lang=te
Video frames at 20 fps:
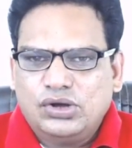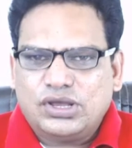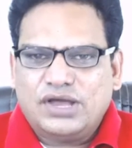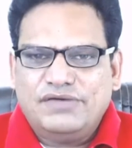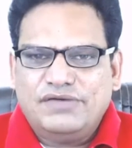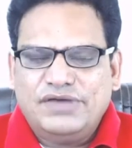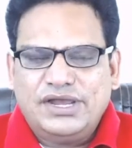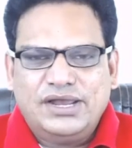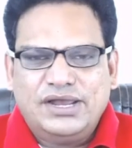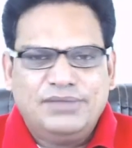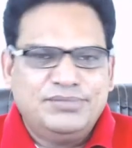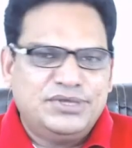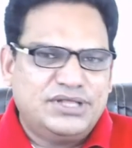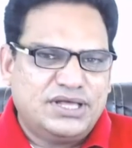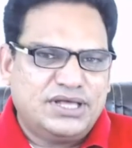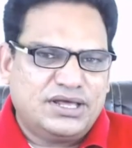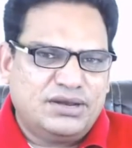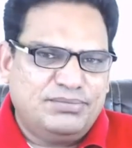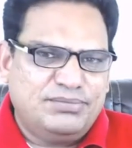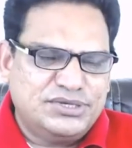ఒకవేళ మీ
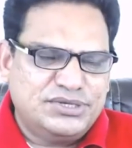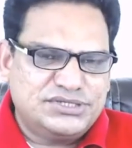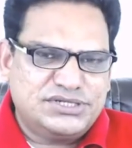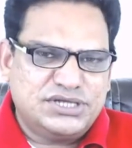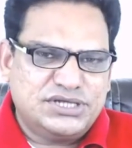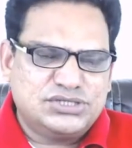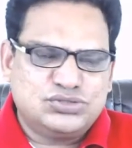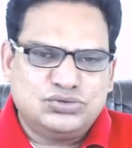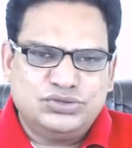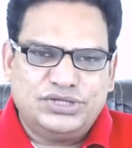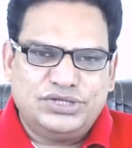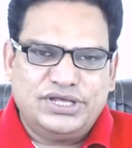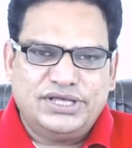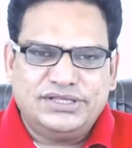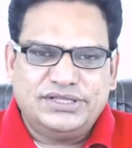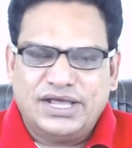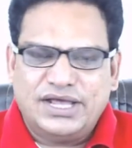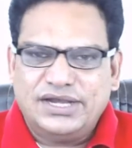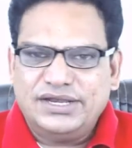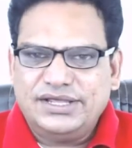దగ్గర బిజినెస్ ఉంది
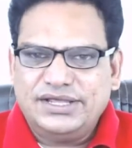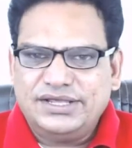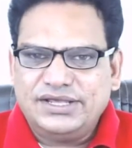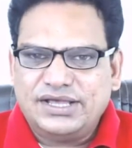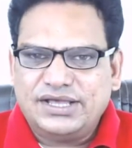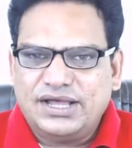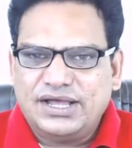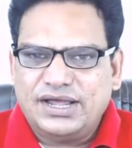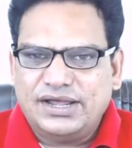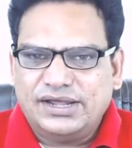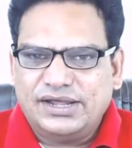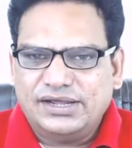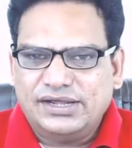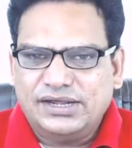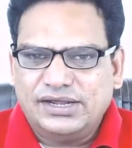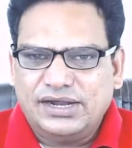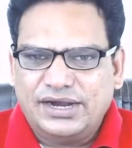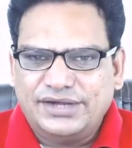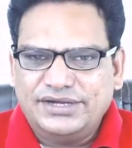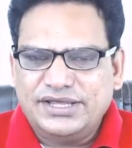దాన్ని ఇంకా
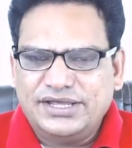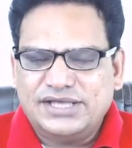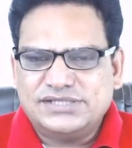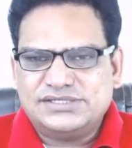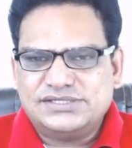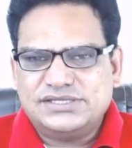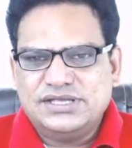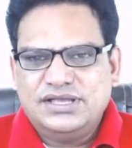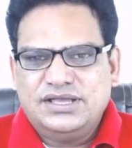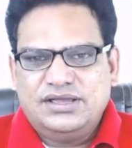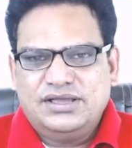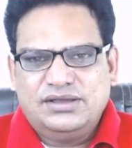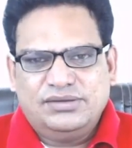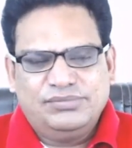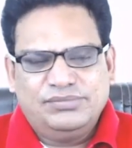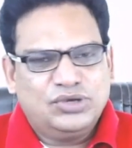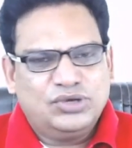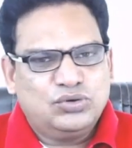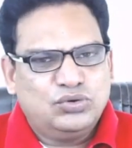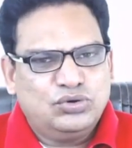ఐడియాస్
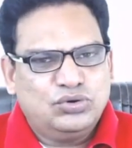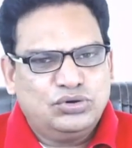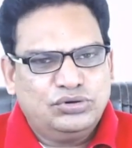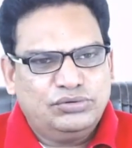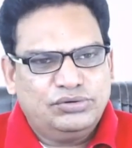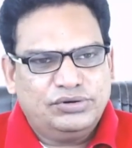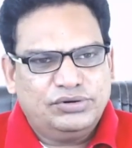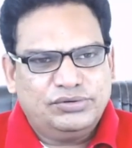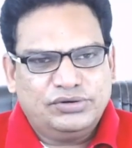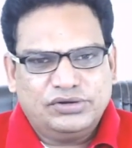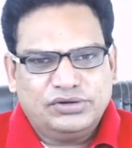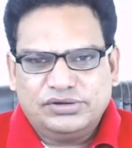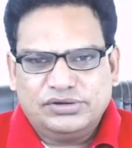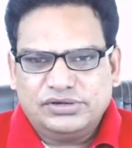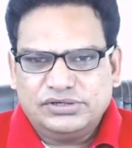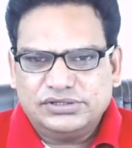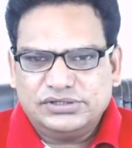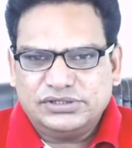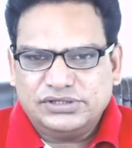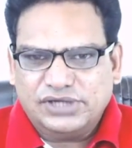మీకు
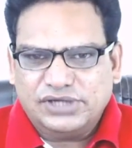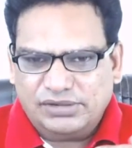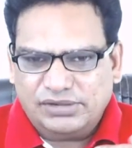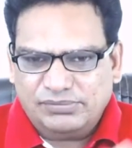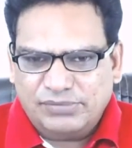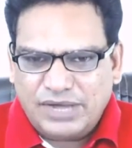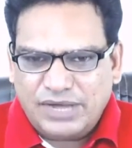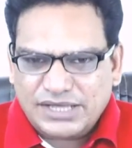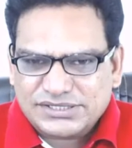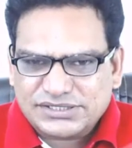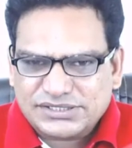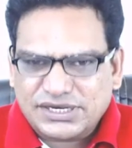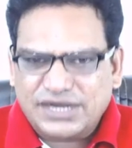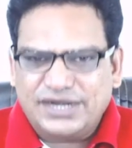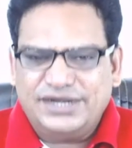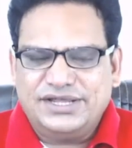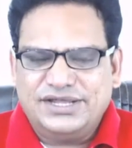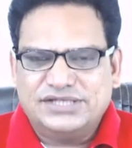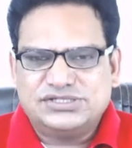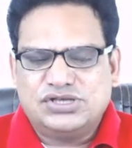
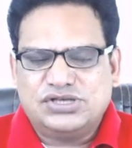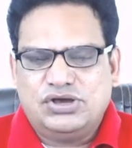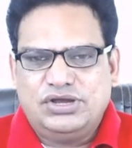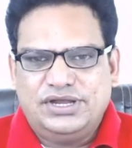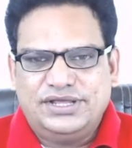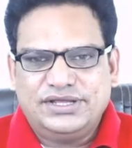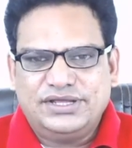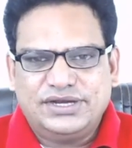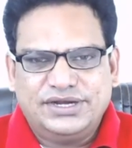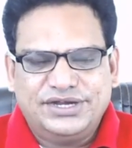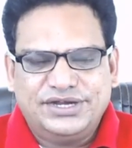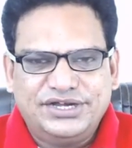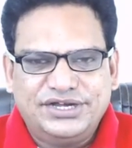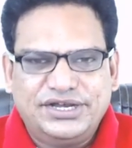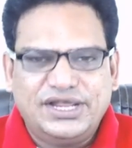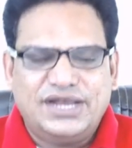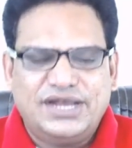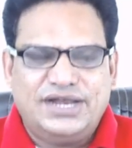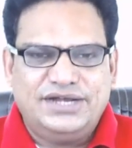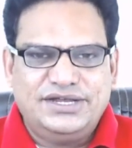మాస్టర్ ఐడియాస్ కావాలి ఇంకా
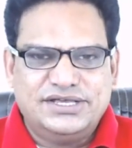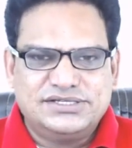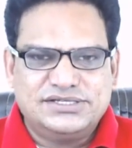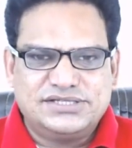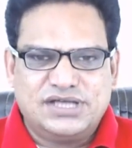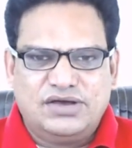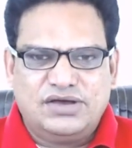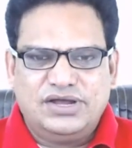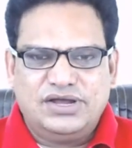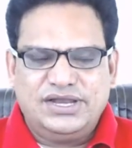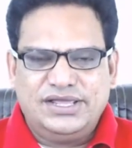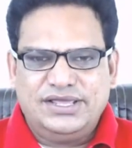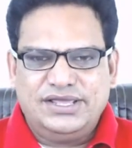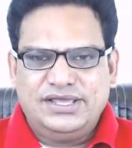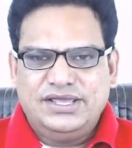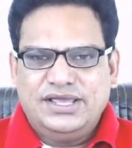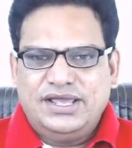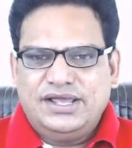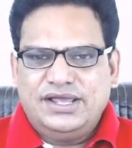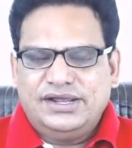డీటెయిల్ ఐడియాస్ కావాలి
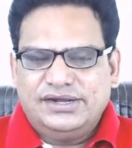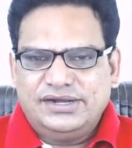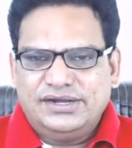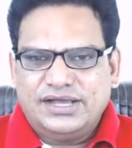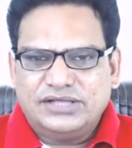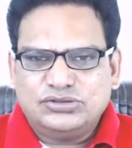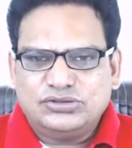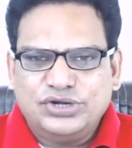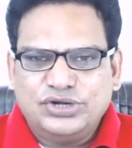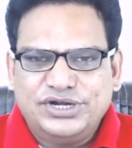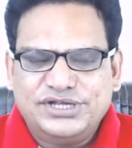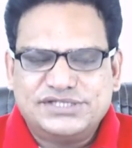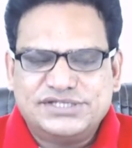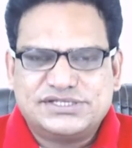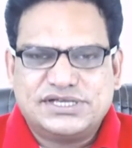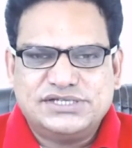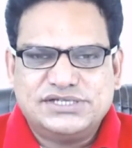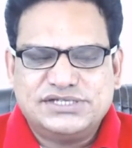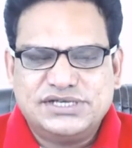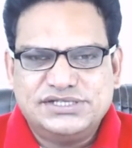నాతోని
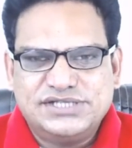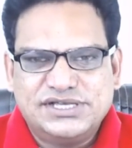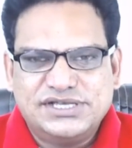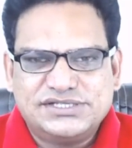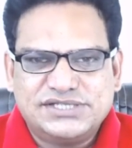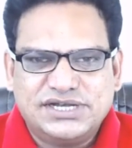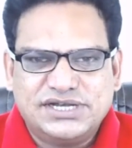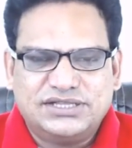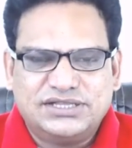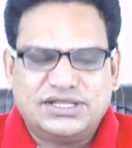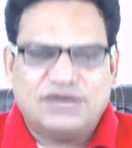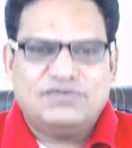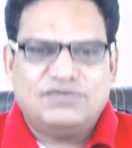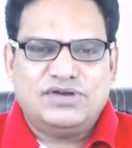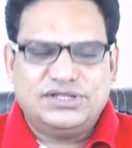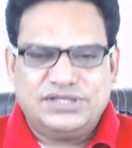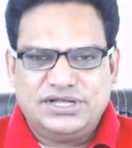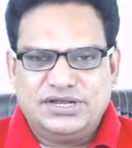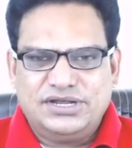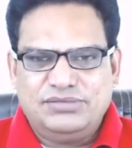డిస్కషన్ చేసి నా
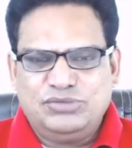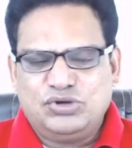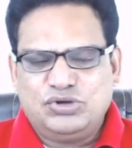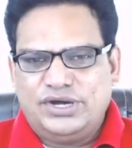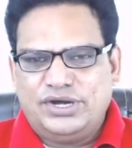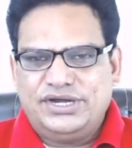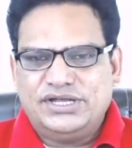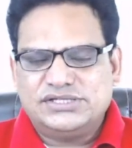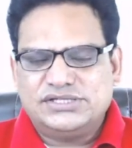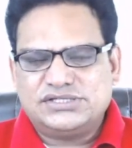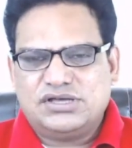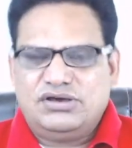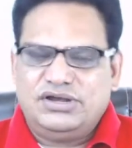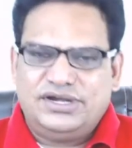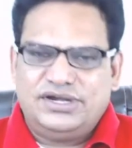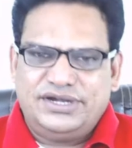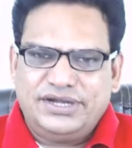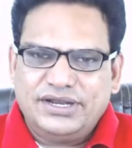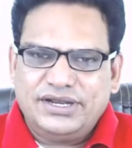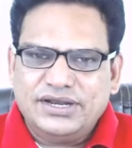తర్వాతనే మీకు ఐడియాస్
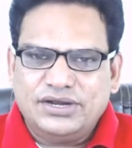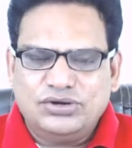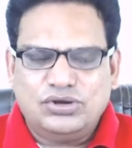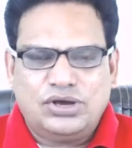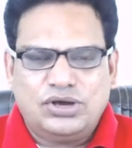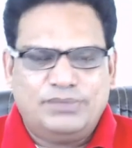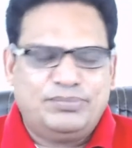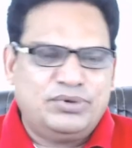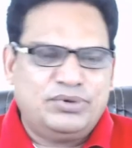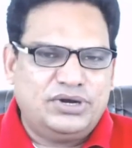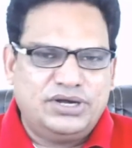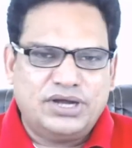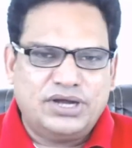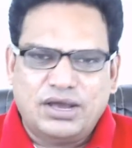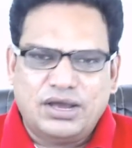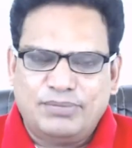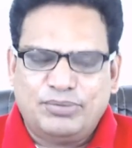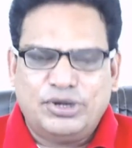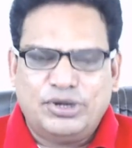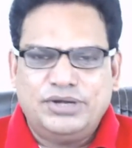కావాలంటే నన్ను
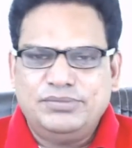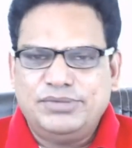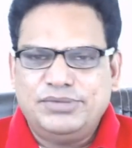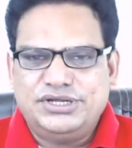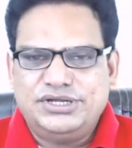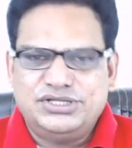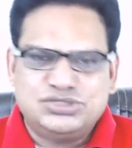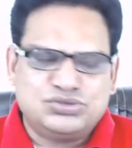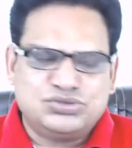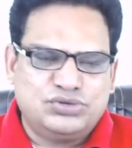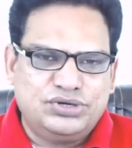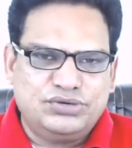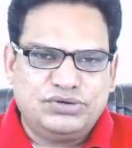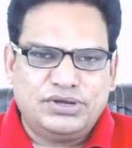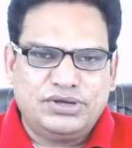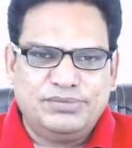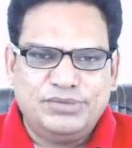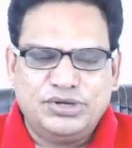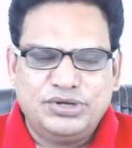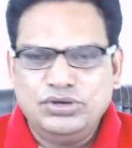నా అపాయింట్మెంట్ తీసుకొని
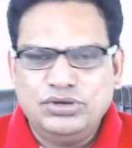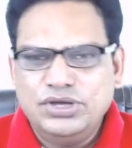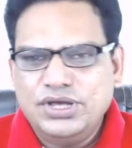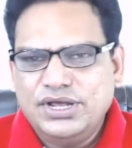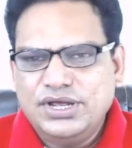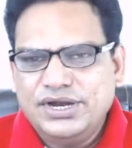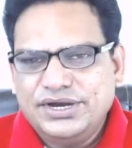కూడా మీరు